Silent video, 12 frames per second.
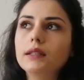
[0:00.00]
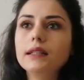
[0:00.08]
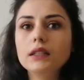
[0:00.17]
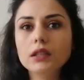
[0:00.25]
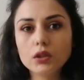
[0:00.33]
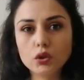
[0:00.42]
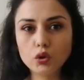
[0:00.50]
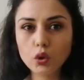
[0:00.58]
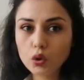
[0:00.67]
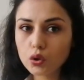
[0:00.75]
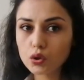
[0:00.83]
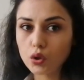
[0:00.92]
Ya
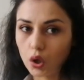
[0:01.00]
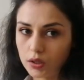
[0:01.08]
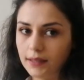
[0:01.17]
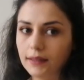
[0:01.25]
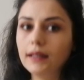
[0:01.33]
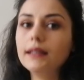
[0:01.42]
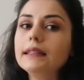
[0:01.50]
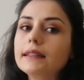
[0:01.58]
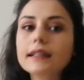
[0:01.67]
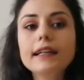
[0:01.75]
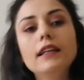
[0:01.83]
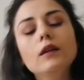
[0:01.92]
49.90'a
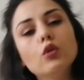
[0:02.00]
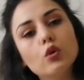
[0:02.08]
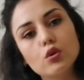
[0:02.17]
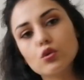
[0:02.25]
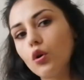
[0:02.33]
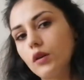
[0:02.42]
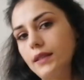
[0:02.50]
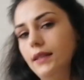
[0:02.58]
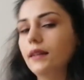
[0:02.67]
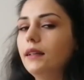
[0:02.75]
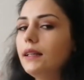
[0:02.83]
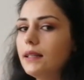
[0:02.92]
ya da
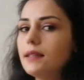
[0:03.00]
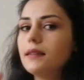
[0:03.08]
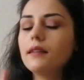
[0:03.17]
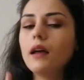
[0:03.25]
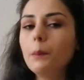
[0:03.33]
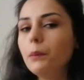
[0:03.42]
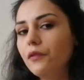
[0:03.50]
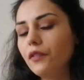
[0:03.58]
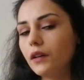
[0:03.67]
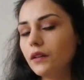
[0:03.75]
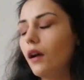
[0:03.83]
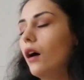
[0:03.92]
59.90'a ikisinden bir
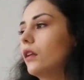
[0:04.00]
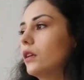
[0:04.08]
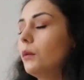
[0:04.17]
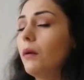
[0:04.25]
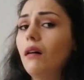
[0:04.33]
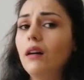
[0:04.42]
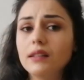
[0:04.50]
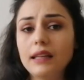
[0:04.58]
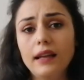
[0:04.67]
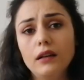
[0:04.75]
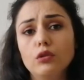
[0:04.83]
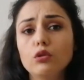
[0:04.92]
fiyata aldık ama
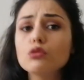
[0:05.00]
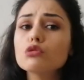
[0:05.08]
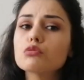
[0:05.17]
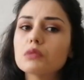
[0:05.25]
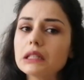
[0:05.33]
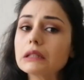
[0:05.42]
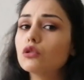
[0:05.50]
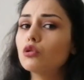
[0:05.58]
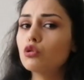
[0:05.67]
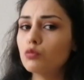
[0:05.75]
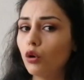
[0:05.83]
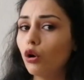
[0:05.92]
hangi 59 mu
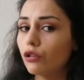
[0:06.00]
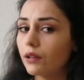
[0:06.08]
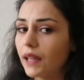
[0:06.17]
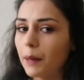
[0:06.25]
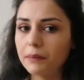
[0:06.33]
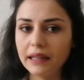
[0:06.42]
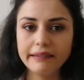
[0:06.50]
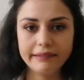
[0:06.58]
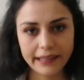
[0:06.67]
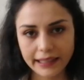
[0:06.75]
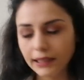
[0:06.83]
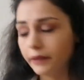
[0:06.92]
49 mu onda tam
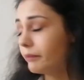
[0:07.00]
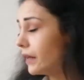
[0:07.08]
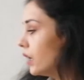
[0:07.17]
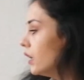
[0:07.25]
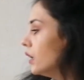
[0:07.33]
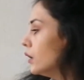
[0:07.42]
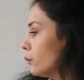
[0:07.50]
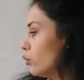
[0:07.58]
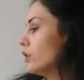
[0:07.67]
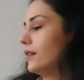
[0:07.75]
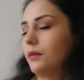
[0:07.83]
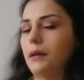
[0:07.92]
net değilim.
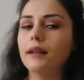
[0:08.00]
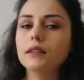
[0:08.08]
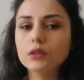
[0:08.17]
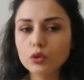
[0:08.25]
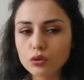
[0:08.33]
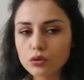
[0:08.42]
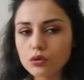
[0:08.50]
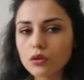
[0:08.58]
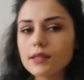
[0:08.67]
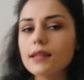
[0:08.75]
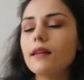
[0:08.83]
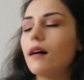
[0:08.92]
Büyük ihtimal
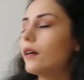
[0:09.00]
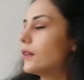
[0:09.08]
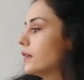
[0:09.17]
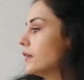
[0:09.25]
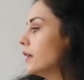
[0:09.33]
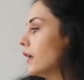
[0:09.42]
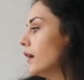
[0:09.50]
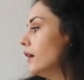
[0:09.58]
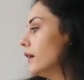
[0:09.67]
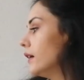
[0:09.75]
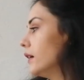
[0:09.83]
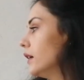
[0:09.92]
49.90'a aldık.
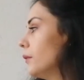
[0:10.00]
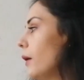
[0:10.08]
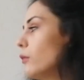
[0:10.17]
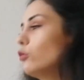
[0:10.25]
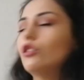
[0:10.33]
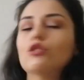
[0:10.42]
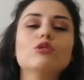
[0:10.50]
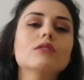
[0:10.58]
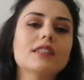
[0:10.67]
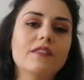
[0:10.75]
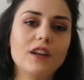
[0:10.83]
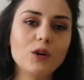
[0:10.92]
E, ben bunları
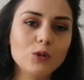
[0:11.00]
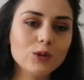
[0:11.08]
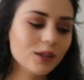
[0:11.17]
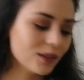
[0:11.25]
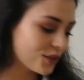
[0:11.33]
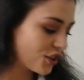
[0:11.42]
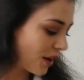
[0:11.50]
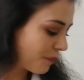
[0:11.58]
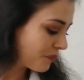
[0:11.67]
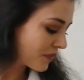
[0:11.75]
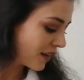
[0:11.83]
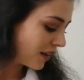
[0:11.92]
çok severek
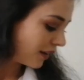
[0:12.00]
kullanacağım.